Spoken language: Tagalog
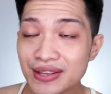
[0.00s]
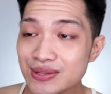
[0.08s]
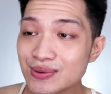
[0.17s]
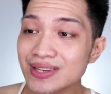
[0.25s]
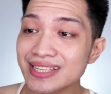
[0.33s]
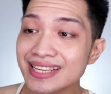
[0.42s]

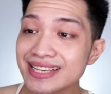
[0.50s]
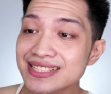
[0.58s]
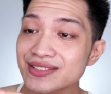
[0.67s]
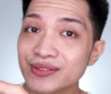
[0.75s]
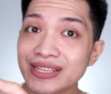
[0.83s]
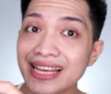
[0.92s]
this one
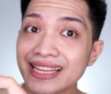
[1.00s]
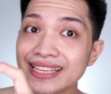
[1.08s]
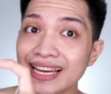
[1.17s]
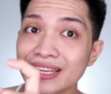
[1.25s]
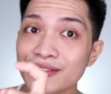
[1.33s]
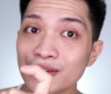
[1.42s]
is really
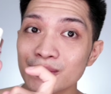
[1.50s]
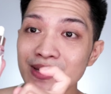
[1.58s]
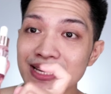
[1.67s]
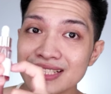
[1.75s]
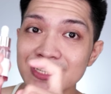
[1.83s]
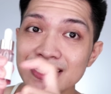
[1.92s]
uncanny for
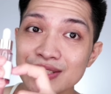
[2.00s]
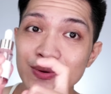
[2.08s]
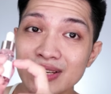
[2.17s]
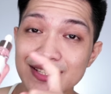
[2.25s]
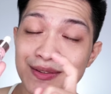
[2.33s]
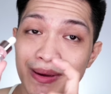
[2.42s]
me kasi this
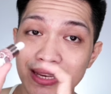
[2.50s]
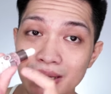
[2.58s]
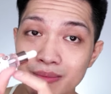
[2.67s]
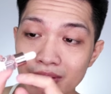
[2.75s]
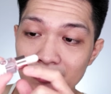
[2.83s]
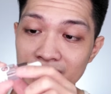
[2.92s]
one is made
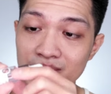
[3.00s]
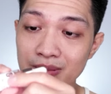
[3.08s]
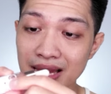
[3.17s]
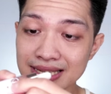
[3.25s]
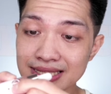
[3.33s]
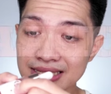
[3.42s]
up of
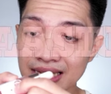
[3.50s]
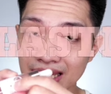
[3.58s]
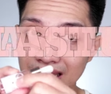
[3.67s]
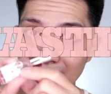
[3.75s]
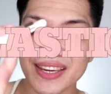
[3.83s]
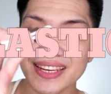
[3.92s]
plastic.
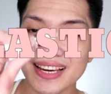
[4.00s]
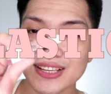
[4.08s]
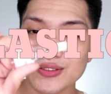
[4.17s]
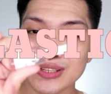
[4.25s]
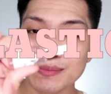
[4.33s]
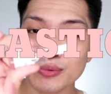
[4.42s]
And
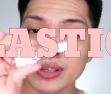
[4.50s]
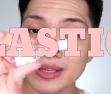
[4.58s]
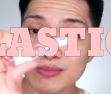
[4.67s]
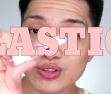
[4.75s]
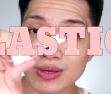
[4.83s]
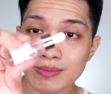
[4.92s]
actually,
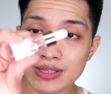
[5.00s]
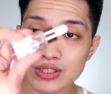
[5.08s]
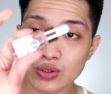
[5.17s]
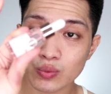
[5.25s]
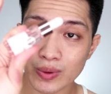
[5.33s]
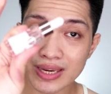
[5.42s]
pwede mo siya
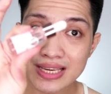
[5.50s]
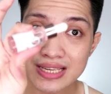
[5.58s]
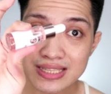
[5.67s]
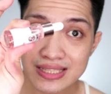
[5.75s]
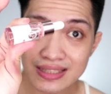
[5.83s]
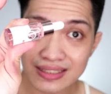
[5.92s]

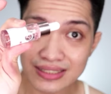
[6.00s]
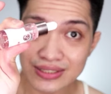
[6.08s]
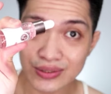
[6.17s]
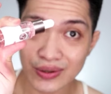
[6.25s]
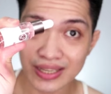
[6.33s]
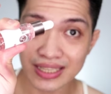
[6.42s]
ma-squeeze.
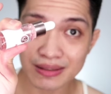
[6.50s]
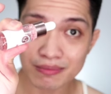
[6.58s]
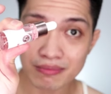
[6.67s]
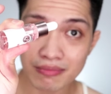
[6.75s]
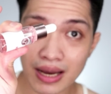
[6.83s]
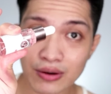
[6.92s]
So
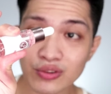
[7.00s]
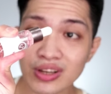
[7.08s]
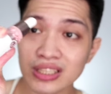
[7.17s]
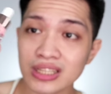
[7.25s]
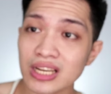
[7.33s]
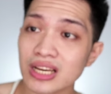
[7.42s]
ayan, ano
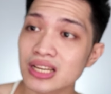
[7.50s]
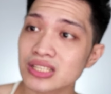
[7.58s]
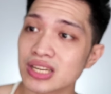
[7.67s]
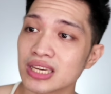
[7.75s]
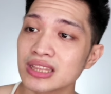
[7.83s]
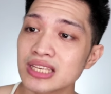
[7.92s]
lang talaga
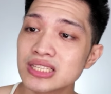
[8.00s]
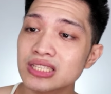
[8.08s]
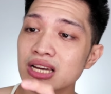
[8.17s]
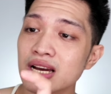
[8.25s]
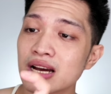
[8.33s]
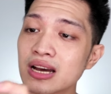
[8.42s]
siya. Hindi
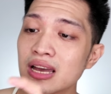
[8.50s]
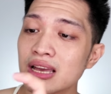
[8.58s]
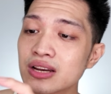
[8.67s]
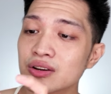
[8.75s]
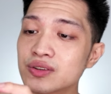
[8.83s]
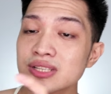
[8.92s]
siya
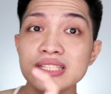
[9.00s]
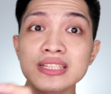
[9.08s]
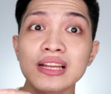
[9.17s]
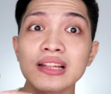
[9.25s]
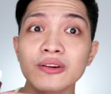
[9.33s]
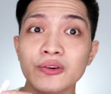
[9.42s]

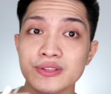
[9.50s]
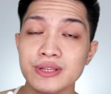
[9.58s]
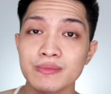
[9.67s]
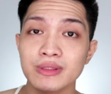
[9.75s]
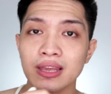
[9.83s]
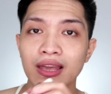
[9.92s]
crystal or
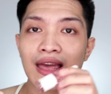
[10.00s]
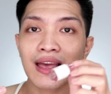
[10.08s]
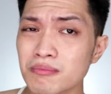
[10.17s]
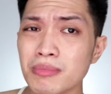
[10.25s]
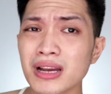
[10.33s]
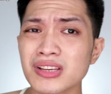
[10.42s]
something.
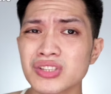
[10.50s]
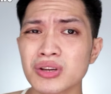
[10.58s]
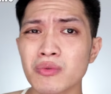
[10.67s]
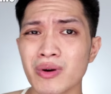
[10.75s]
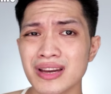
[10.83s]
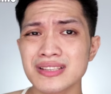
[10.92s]

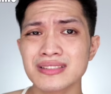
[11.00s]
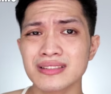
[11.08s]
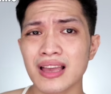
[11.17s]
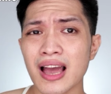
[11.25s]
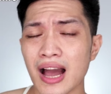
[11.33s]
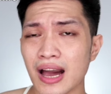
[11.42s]
Packaging
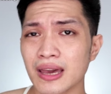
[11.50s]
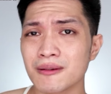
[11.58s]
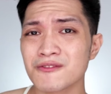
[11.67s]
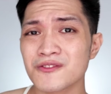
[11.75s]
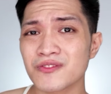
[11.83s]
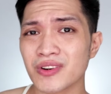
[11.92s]
wise,
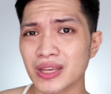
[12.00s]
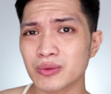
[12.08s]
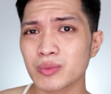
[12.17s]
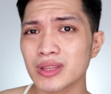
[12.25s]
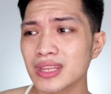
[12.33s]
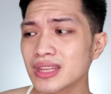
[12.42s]
I'm
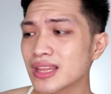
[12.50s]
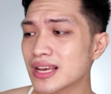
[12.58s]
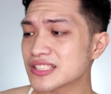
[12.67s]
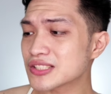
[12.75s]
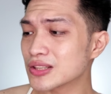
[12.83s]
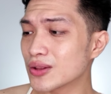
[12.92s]
fine with it
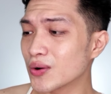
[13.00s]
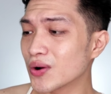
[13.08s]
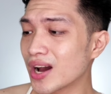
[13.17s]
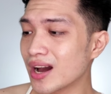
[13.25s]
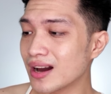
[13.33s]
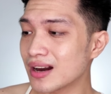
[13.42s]
as
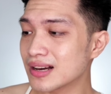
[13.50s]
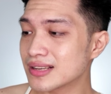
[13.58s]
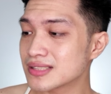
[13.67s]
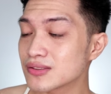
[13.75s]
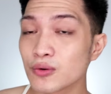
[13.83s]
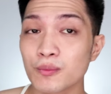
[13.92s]
long
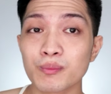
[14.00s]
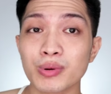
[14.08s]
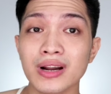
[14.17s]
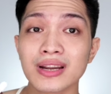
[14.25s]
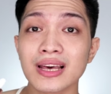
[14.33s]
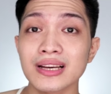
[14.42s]
as yung
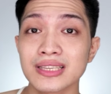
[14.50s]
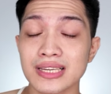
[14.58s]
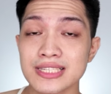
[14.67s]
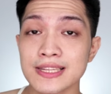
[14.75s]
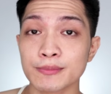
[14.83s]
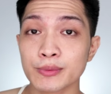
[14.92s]
product niya
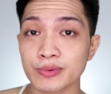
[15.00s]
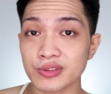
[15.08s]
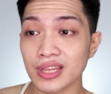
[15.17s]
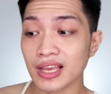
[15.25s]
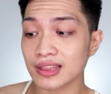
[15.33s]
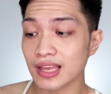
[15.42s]
is
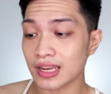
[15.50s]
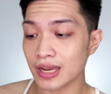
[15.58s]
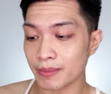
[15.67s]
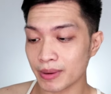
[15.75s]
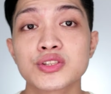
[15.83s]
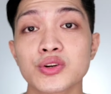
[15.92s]
napoprotektahan
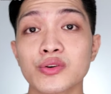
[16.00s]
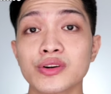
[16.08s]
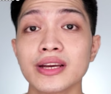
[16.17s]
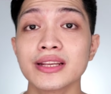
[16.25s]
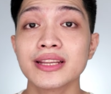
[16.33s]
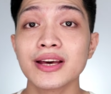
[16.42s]
naman. So right eh.